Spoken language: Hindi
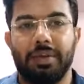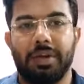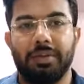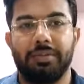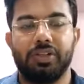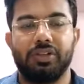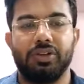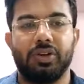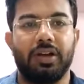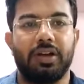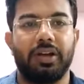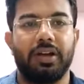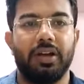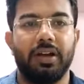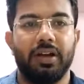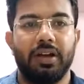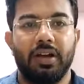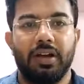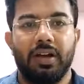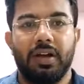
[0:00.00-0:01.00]
में भी जो है ना
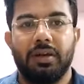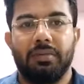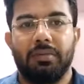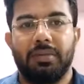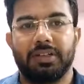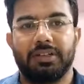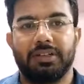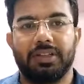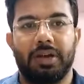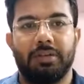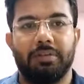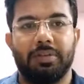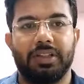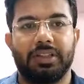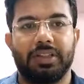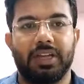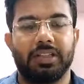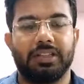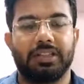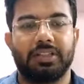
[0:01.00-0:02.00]
मगज़
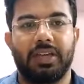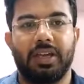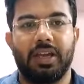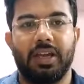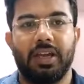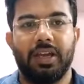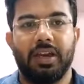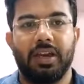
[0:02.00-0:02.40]
अमलतास के